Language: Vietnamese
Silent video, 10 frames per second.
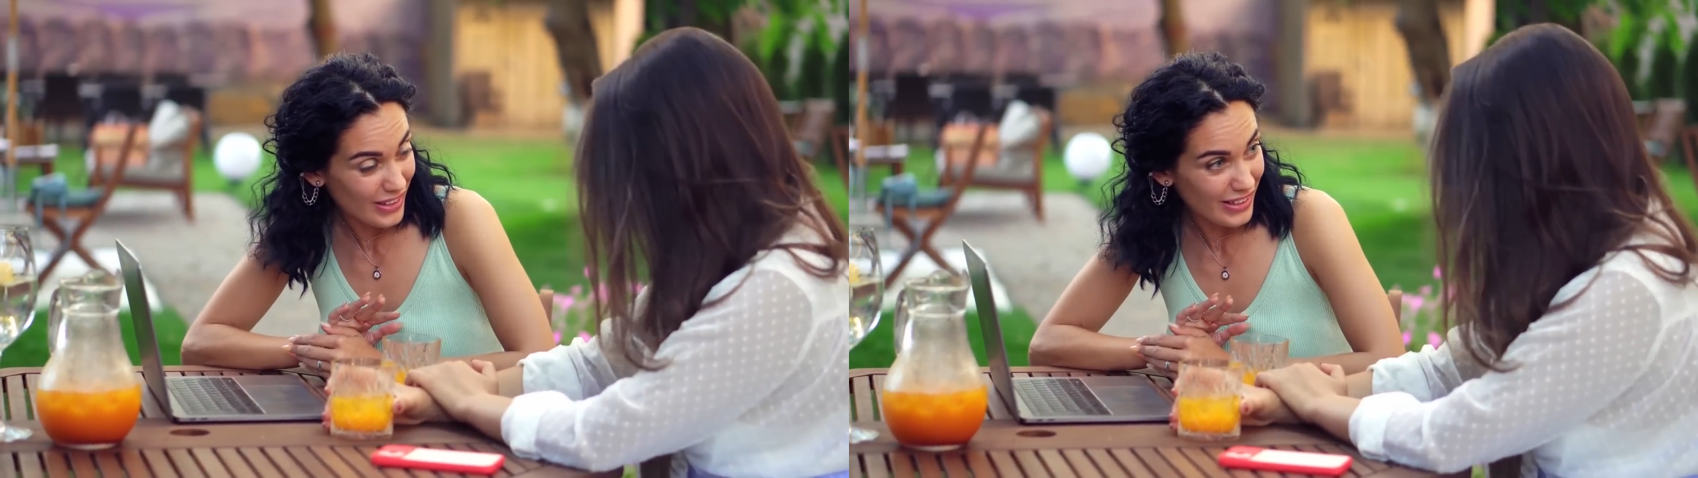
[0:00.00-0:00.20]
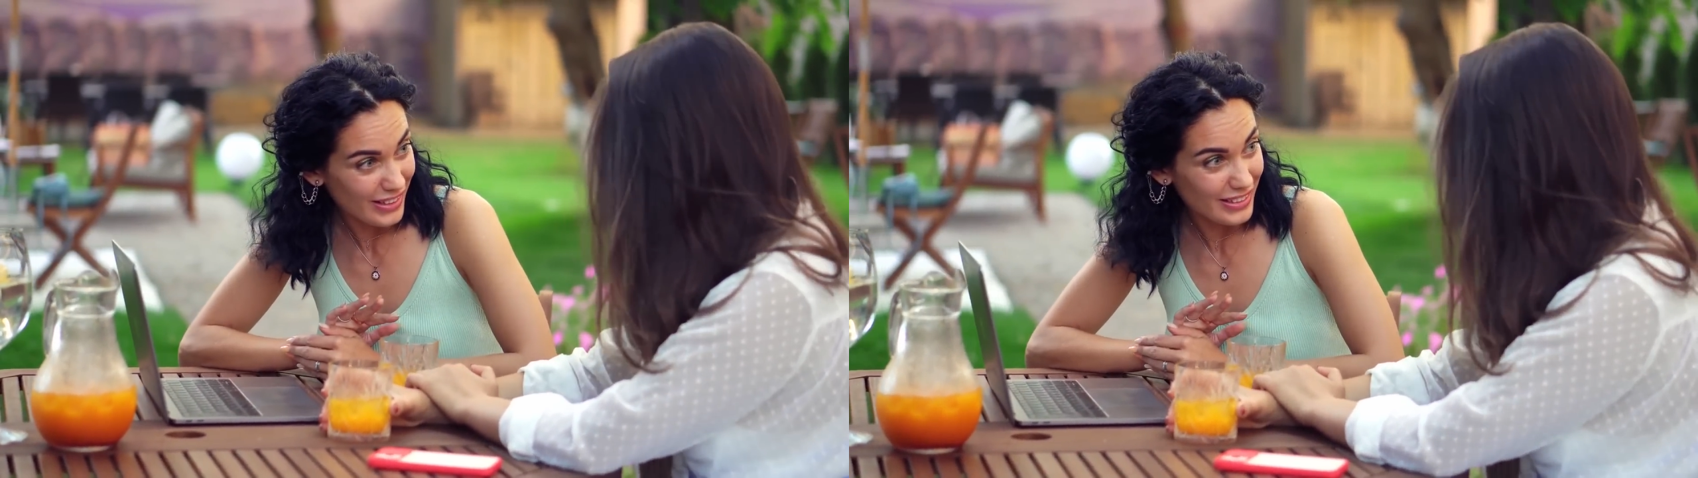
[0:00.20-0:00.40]

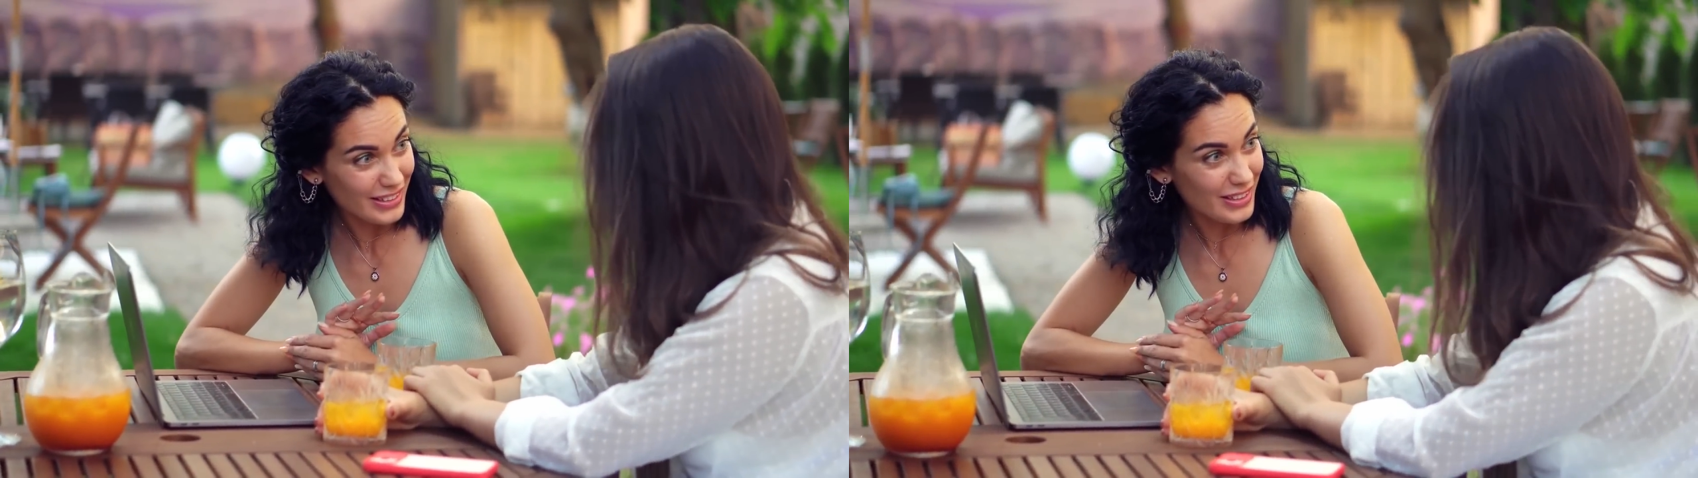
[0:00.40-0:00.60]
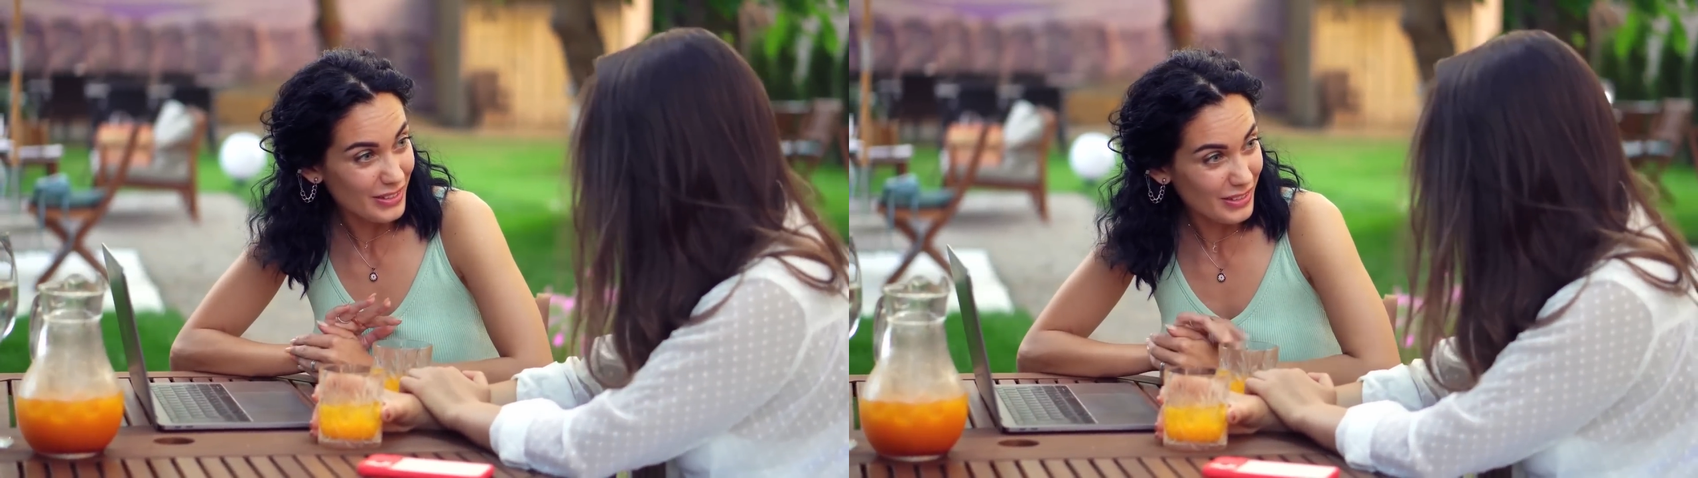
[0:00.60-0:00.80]
gắn
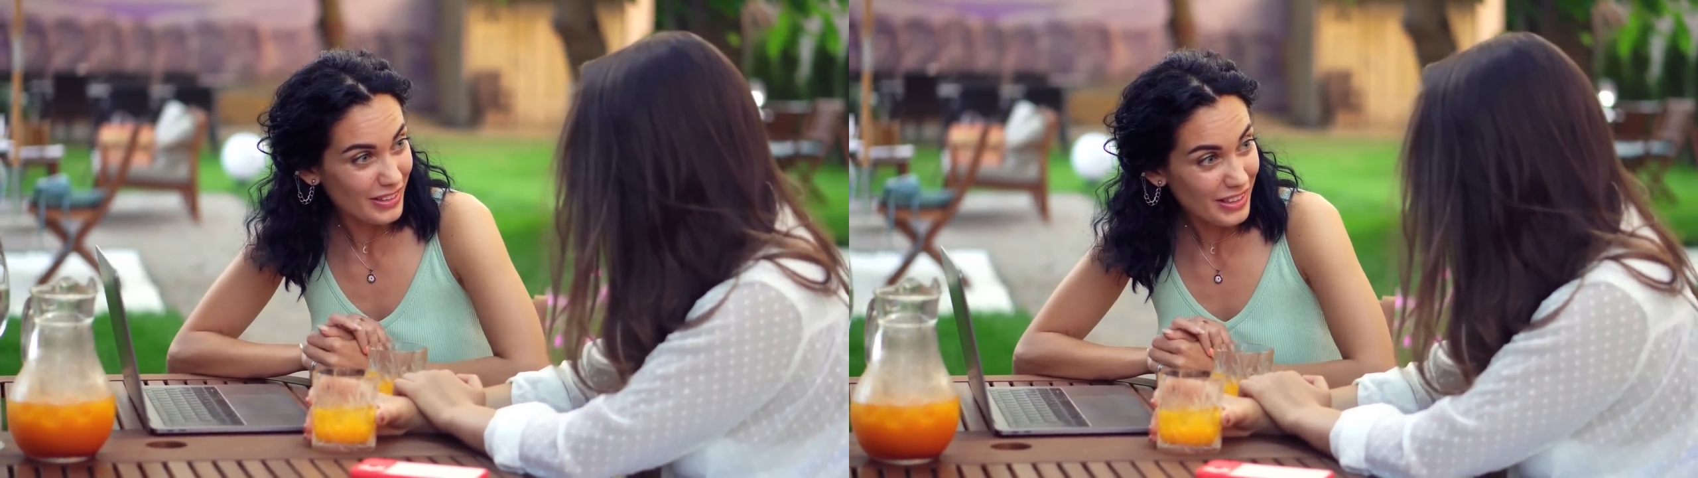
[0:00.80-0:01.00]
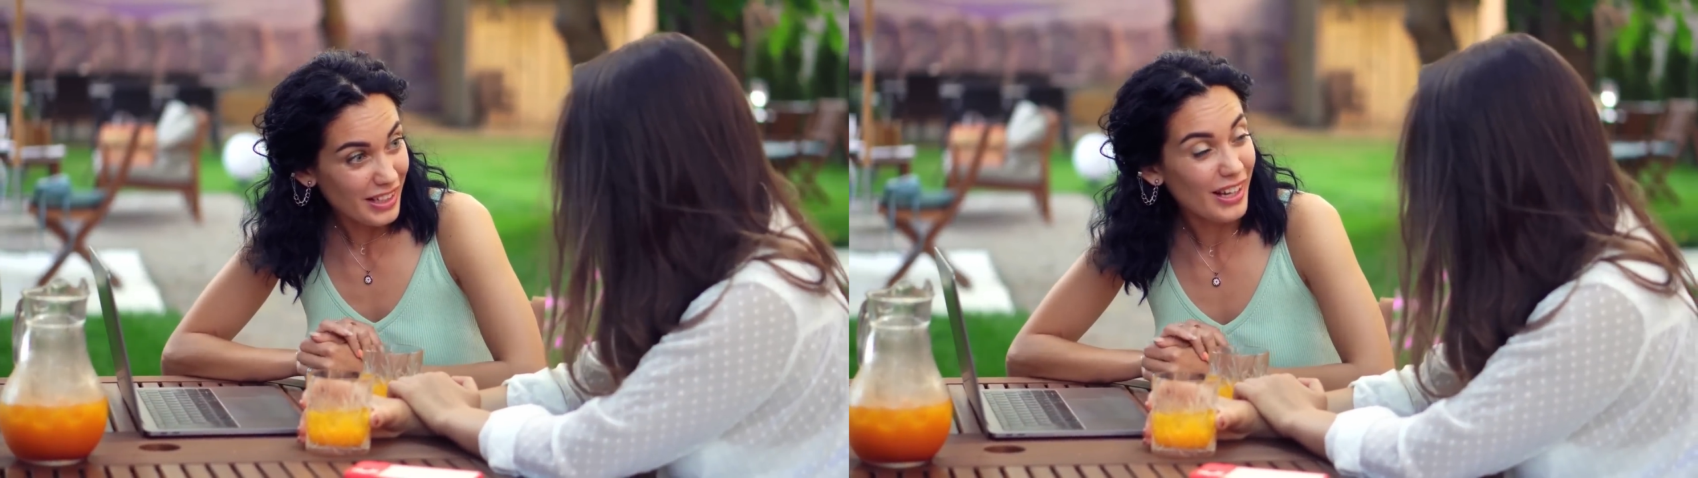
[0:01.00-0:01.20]
bó
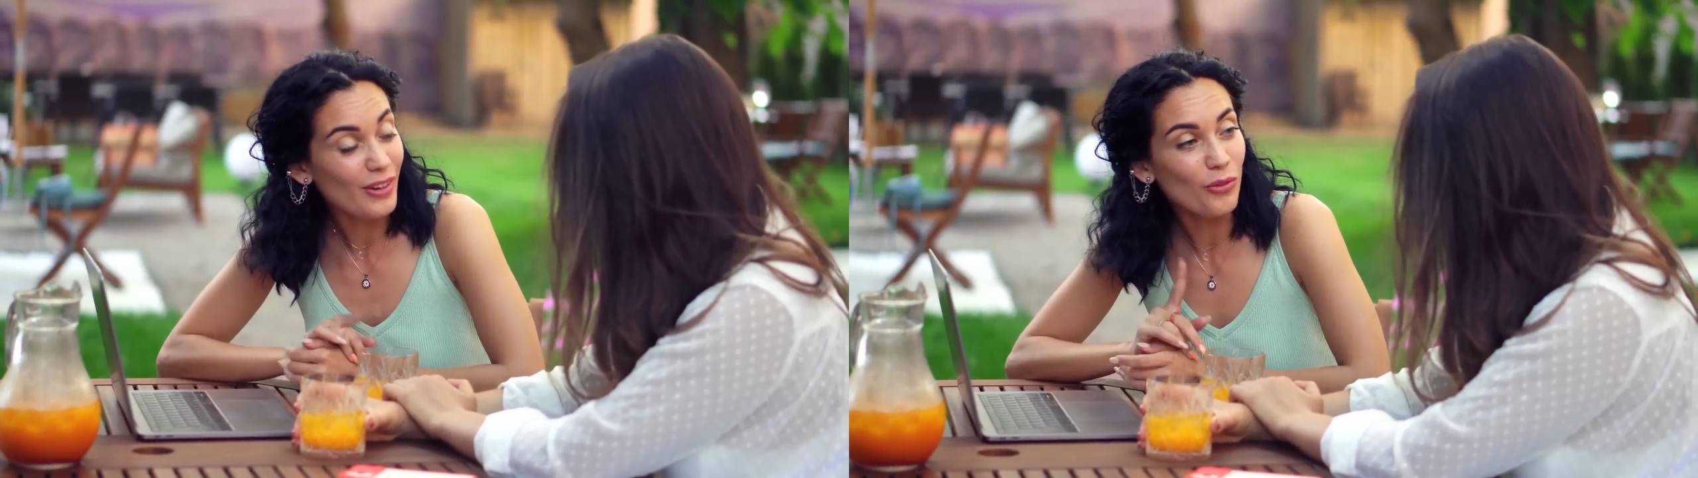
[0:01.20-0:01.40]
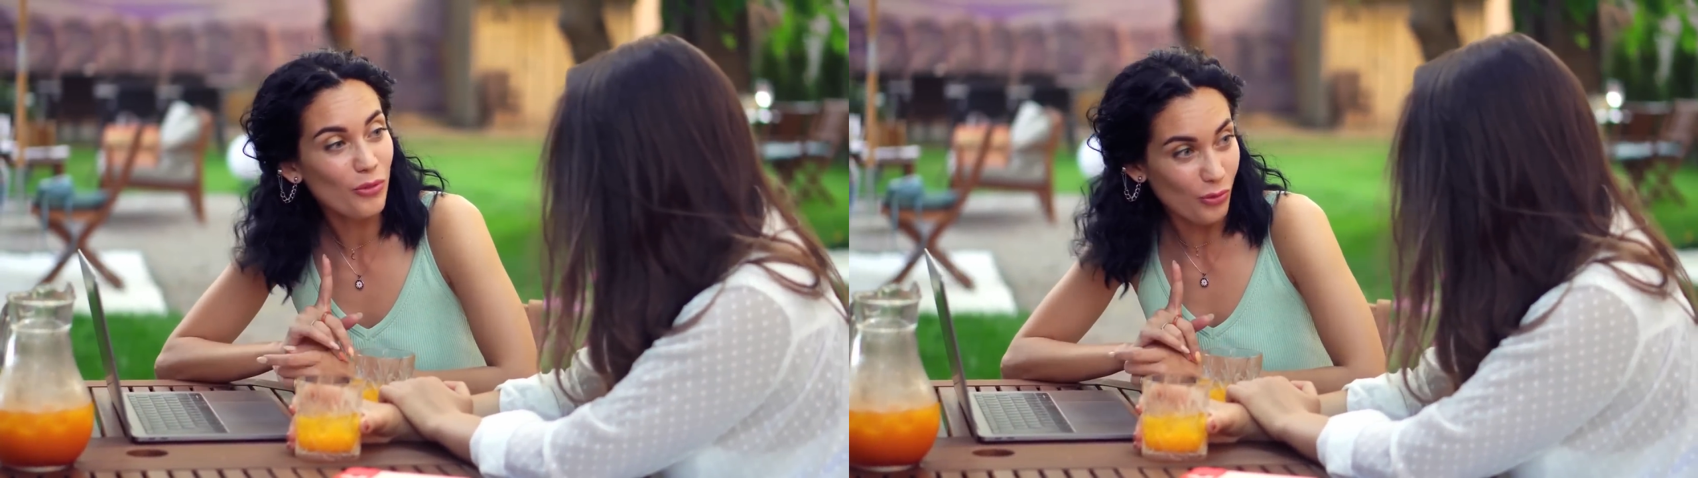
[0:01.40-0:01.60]
nhiều
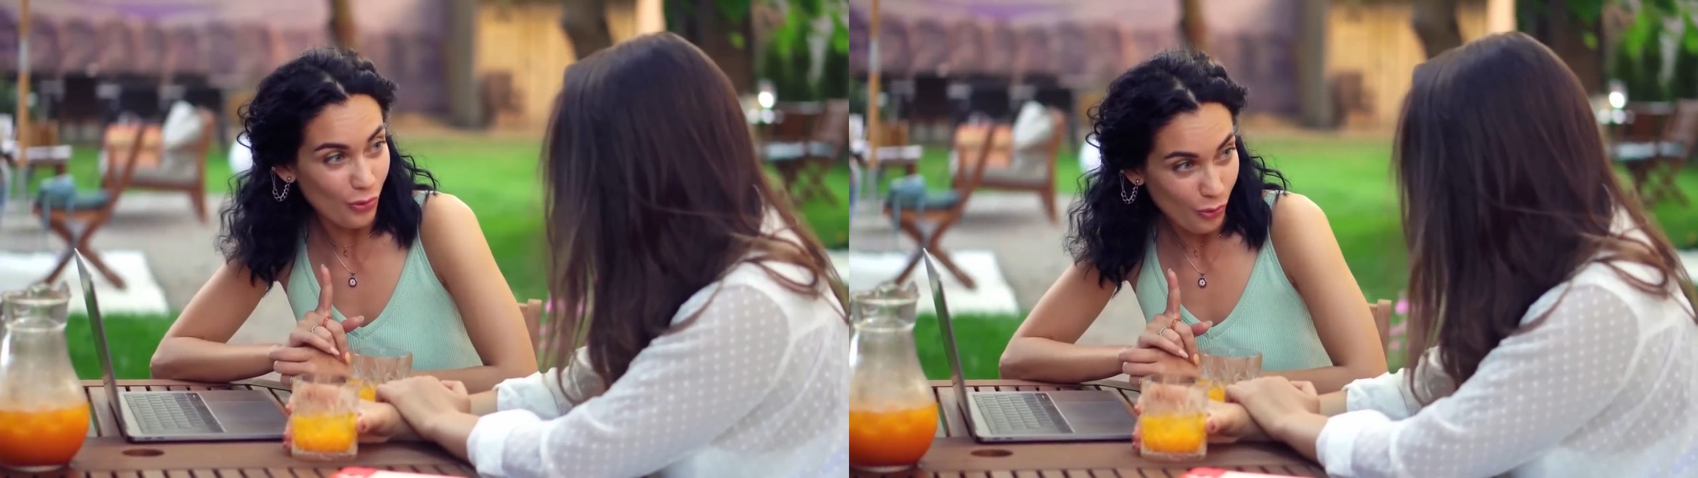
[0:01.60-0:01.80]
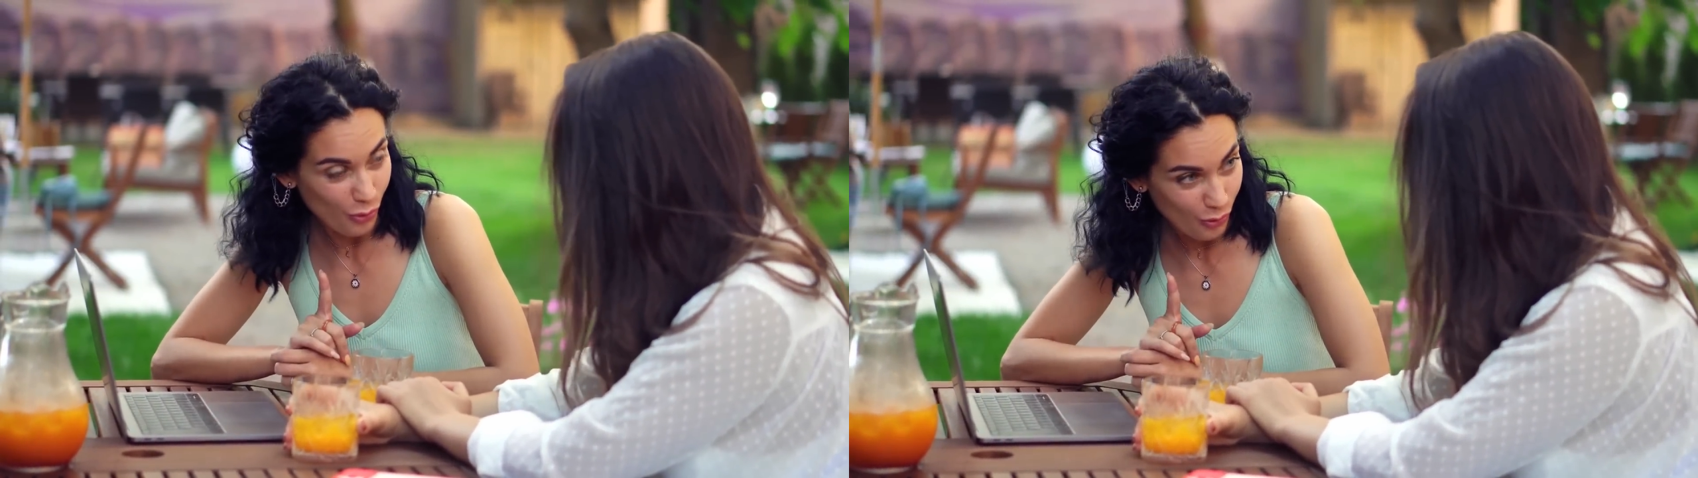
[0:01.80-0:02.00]
hơn đàn
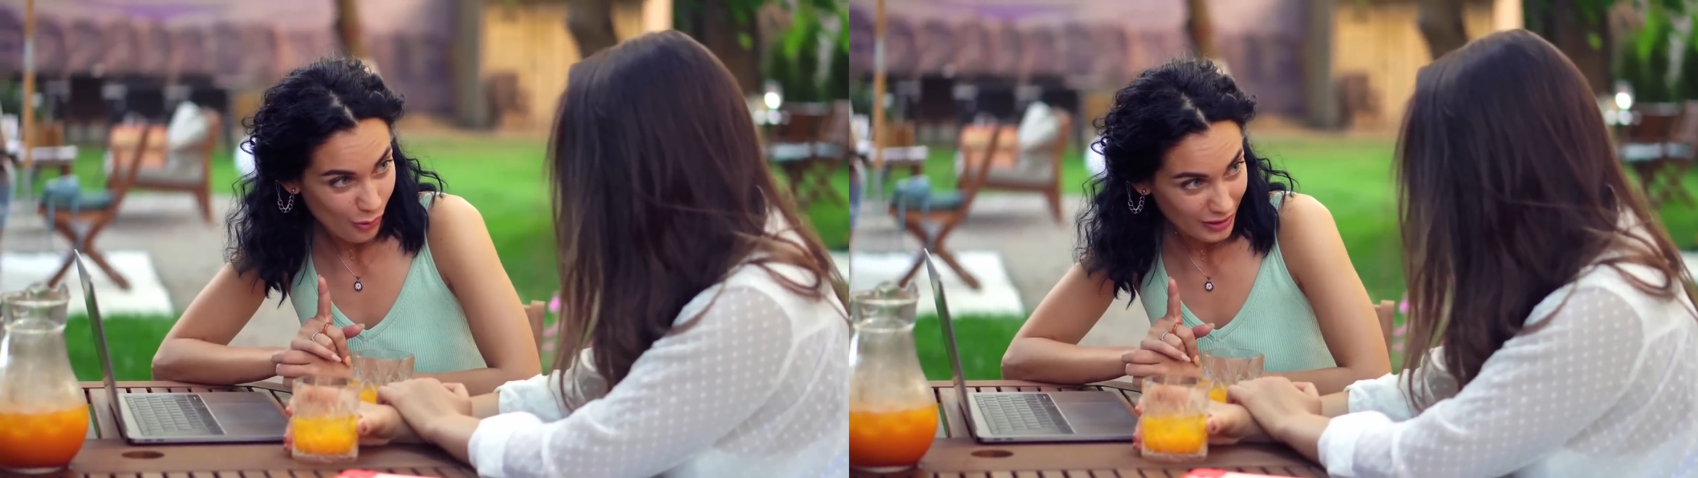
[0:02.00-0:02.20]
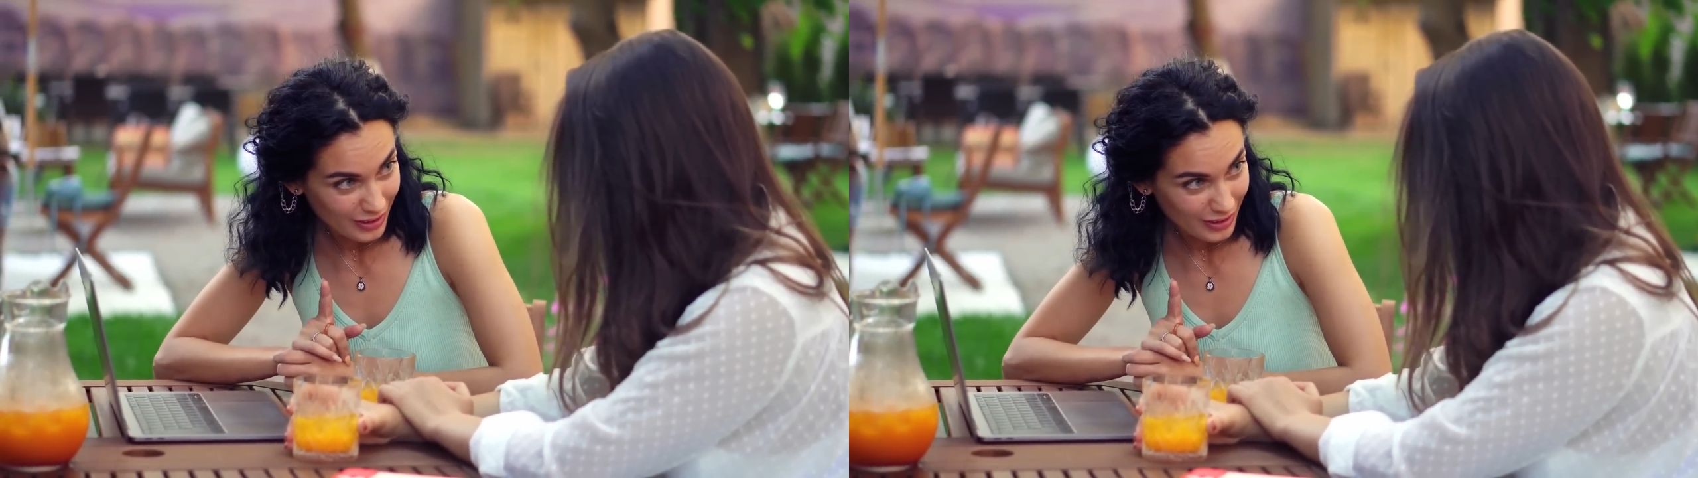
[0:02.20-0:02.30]
ông